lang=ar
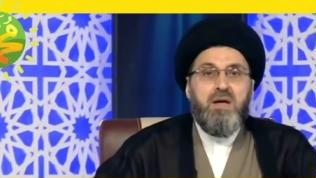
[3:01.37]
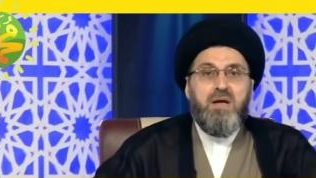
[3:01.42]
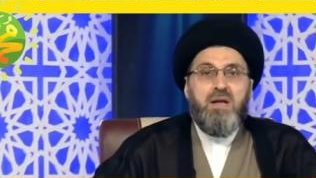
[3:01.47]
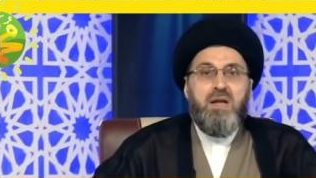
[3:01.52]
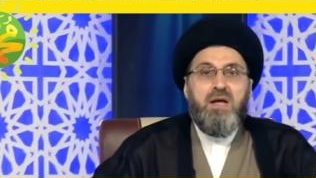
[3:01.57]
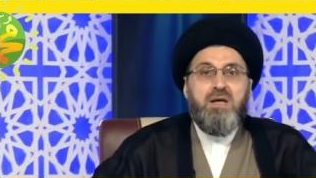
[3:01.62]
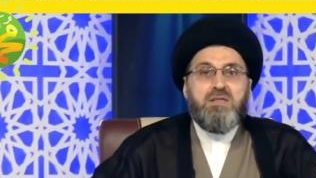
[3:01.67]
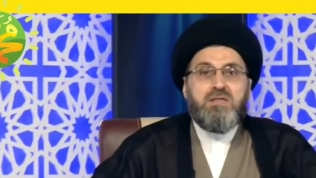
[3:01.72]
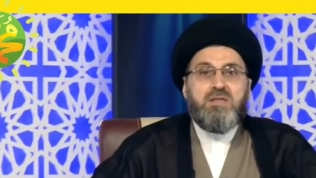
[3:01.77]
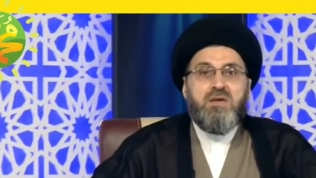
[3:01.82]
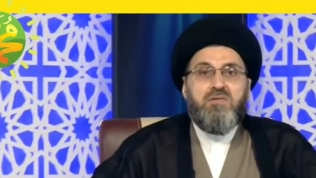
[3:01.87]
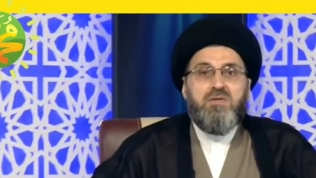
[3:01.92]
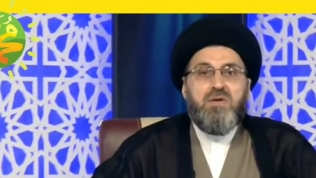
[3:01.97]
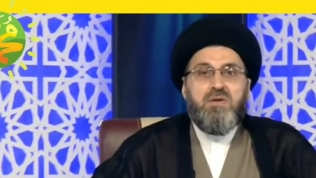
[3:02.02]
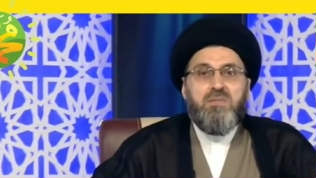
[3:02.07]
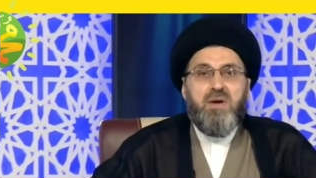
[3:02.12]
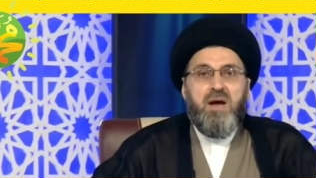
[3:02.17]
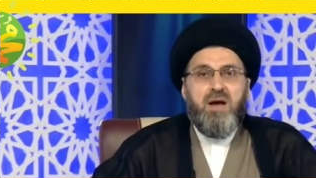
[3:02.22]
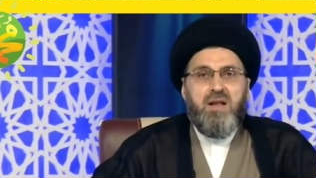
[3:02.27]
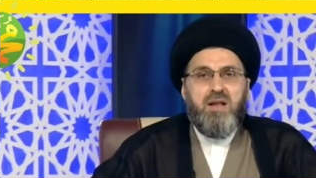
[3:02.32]
ليس في
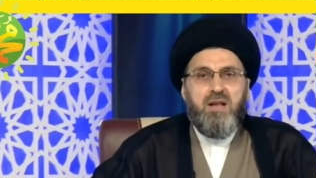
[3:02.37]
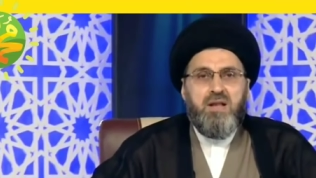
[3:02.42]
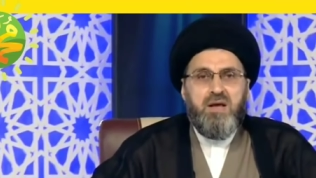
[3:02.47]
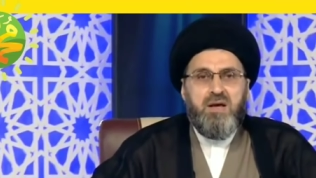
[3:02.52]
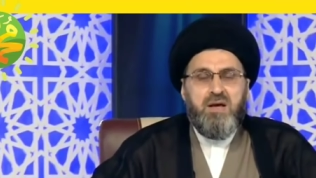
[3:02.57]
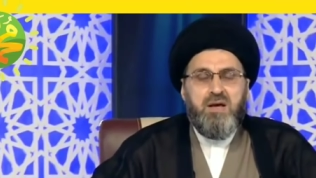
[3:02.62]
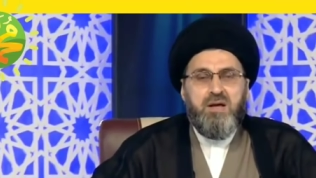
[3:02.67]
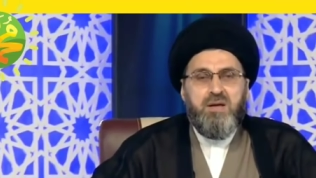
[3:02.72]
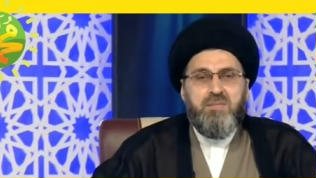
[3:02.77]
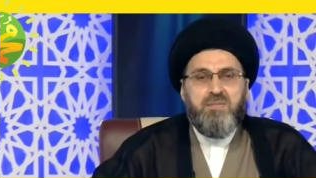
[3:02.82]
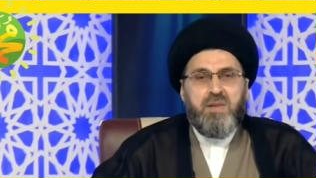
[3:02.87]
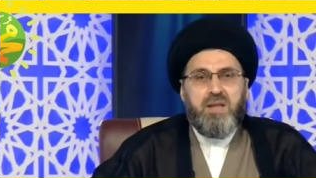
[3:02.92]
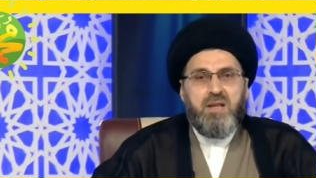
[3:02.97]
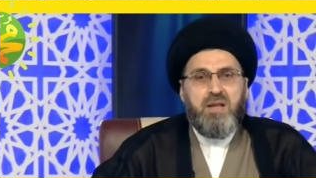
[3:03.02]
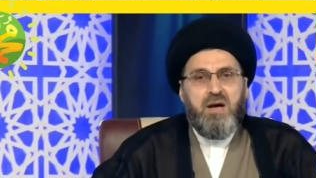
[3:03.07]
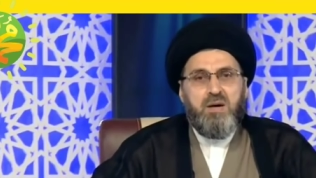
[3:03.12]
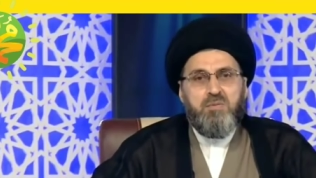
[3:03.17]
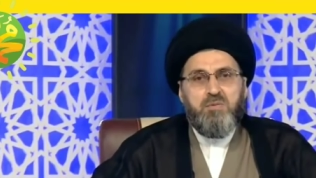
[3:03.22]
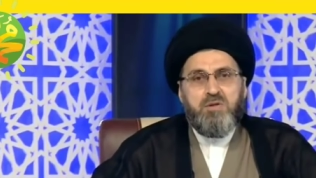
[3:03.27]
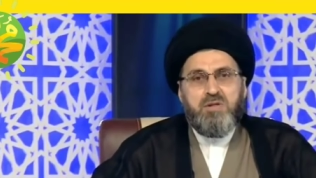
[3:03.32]
محله
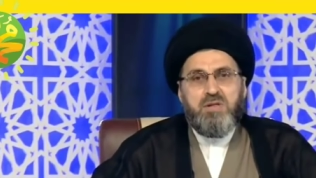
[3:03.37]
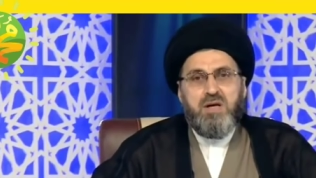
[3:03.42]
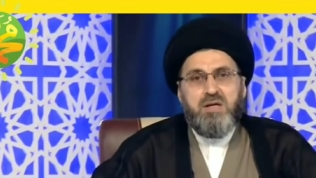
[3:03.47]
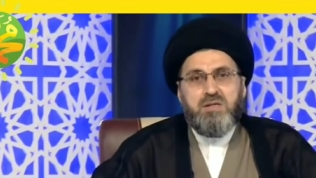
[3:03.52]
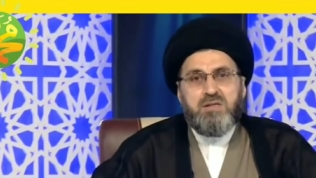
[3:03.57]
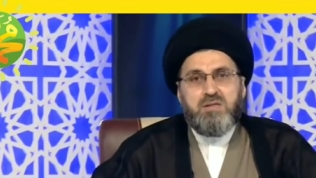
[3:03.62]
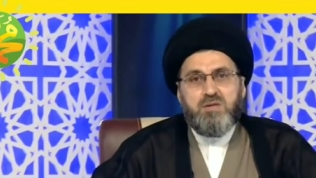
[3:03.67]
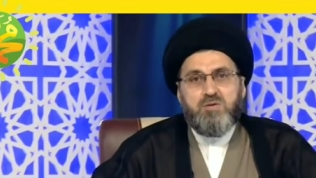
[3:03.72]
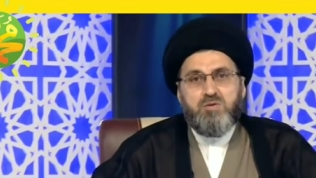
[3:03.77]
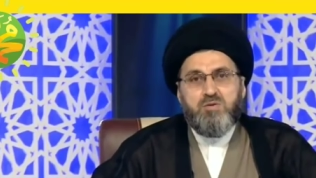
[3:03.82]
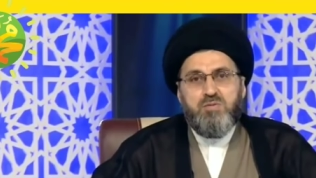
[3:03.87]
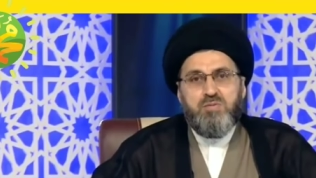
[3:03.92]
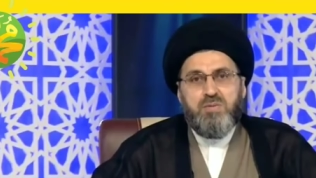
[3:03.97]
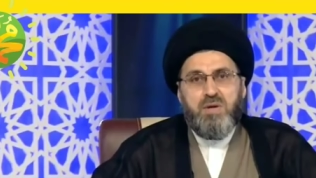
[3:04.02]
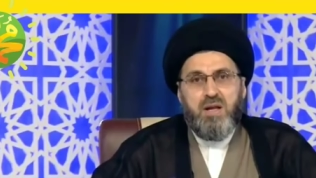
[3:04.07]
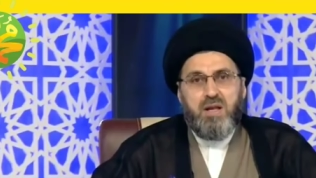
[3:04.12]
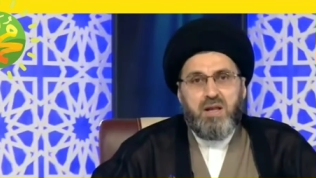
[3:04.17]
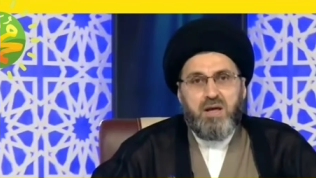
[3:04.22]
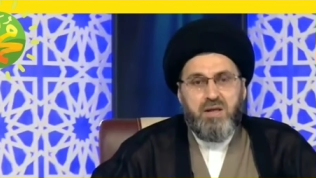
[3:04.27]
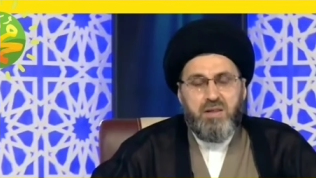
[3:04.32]
لابد أن
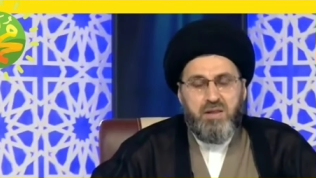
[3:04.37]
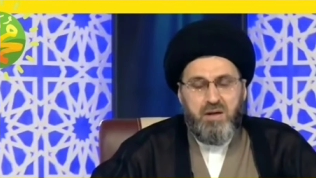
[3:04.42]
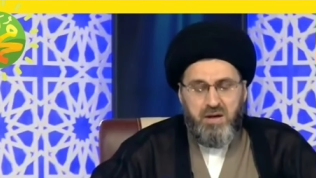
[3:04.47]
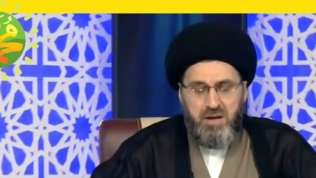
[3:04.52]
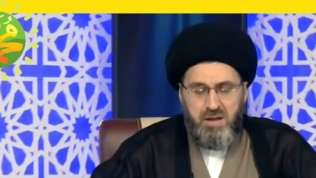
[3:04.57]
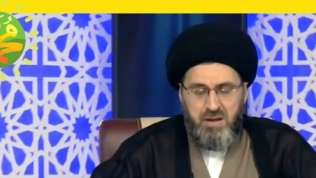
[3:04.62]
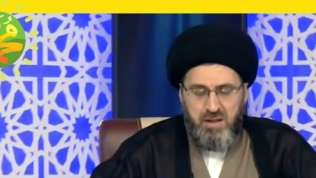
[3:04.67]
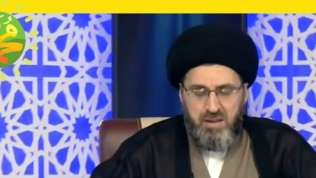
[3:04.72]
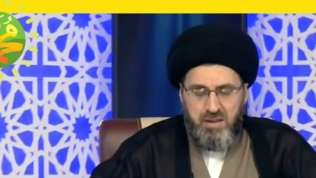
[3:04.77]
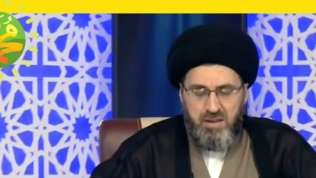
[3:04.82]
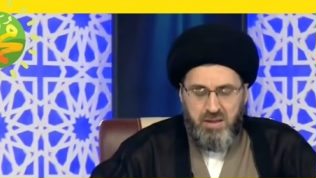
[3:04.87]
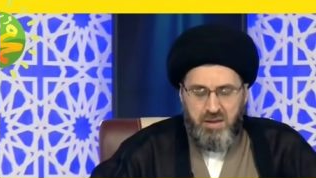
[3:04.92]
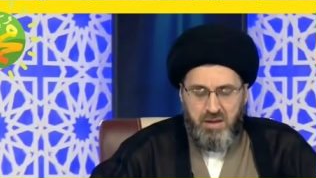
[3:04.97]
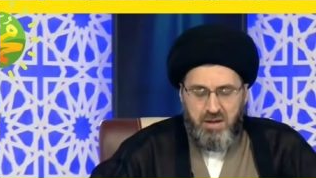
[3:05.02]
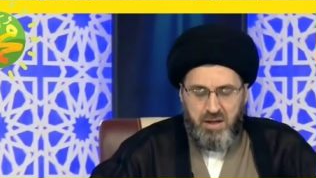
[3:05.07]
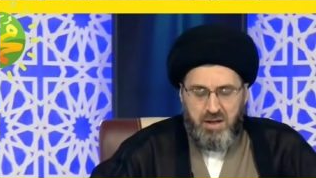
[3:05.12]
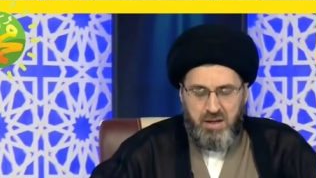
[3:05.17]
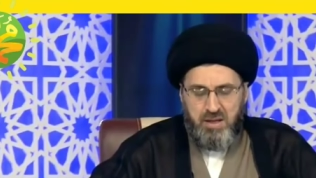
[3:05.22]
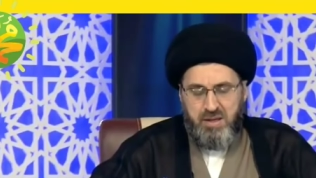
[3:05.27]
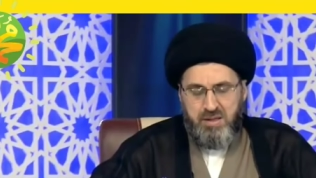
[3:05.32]
تصومي القضاء الذي
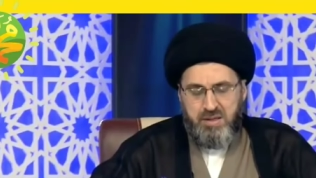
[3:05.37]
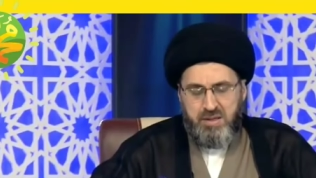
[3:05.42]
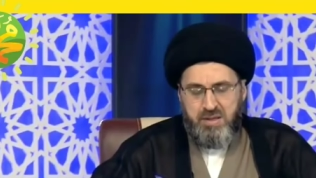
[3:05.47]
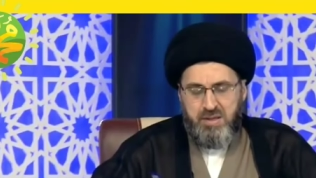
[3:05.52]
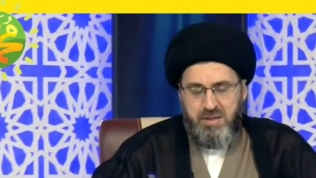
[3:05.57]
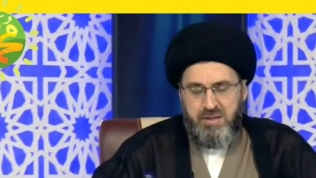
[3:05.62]
عليك